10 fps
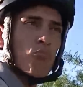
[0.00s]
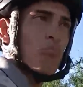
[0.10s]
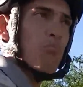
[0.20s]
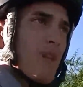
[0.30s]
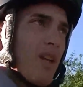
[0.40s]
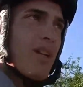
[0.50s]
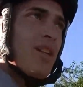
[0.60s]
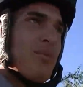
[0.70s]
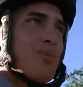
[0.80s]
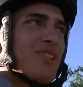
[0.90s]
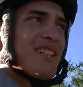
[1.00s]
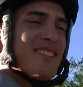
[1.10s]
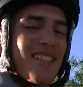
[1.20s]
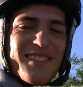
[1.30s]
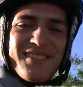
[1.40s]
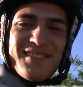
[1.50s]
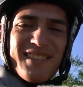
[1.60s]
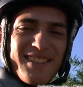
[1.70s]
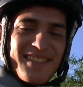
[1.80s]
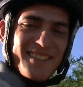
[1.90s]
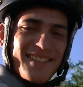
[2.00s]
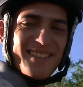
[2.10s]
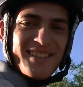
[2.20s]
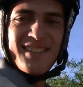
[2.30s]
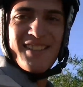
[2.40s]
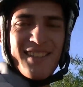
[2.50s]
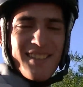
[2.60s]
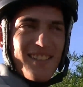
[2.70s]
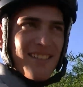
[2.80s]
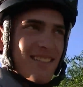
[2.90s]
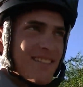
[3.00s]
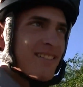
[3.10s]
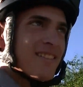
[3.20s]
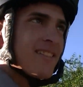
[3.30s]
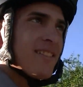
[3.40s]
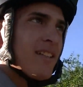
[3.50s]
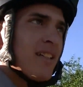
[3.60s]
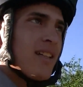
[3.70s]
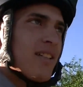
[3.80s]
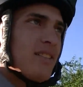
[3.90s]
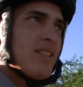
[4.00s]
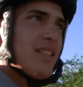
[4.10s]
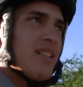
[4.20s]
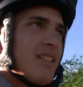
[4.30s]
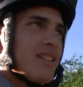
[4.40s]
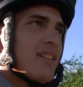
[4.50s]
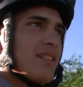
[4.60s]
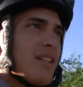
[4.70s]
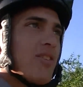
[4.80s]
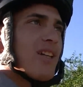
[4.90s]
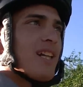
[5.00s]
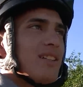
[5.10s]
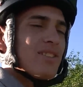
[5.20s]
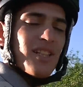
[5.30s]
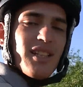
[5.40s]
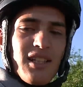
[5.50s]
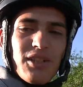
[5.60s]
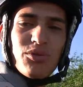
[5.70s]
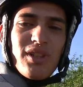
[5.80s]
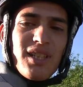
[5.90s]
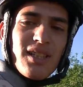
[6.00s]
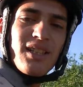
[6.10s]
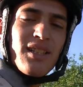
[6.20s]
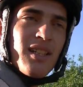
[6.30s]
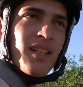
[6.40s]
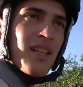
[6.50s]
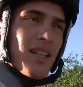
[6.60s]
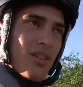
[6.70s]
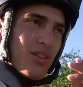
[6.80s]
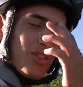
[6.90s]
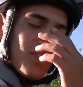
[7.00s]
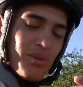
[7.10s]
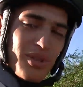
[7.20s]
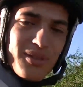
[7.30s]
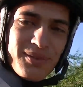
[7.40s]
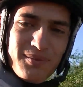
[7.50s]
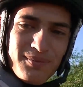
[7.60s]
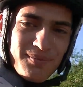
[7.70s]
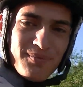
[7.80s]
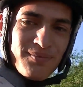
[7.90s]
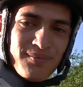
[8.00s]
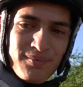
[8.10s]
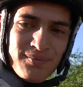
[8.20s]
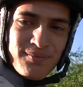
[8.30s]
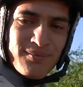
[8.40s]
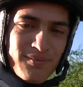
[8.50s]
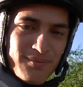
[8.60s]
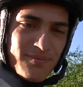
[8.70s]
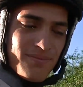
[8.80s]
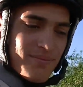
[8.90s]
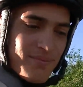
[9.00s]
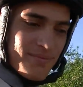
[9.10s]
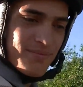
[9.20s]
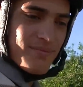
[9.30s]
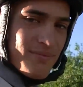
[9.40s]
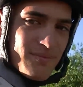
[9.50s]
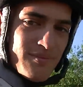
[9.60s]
Messi. Ariel, muchas gracias. gracias. Gracias, Bueno, la carrera accesible. Sí, salió adelante ya de la suelta y con eso se vino. se va Bueno,